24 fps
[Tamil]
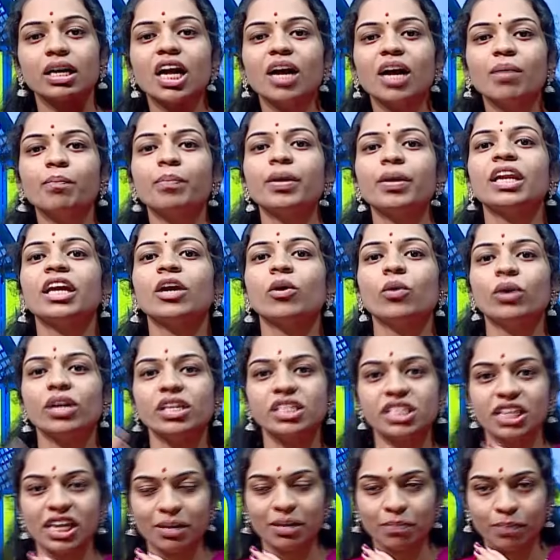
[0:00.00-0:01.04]
கம்பெனியோட
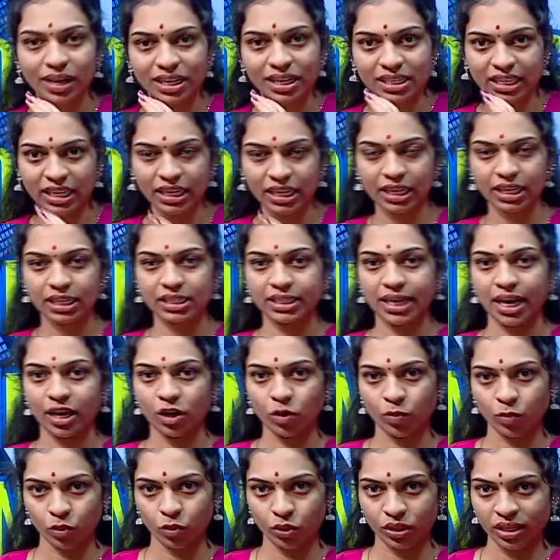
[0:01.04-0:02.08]
ஷேர் ப்ரைஸ் இன்க்ரீஸ்
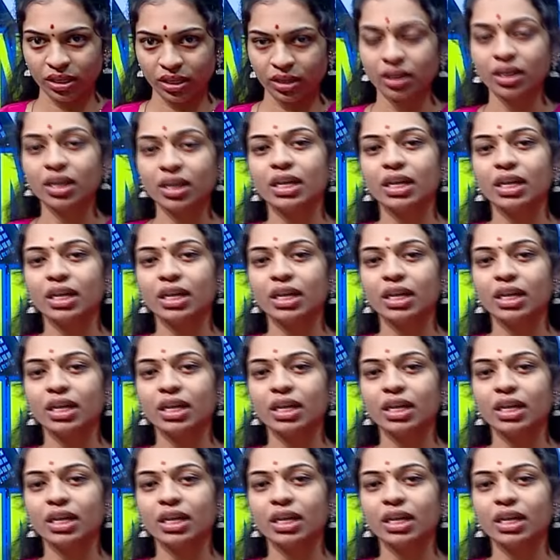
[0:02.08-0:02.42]
ஆக போகுது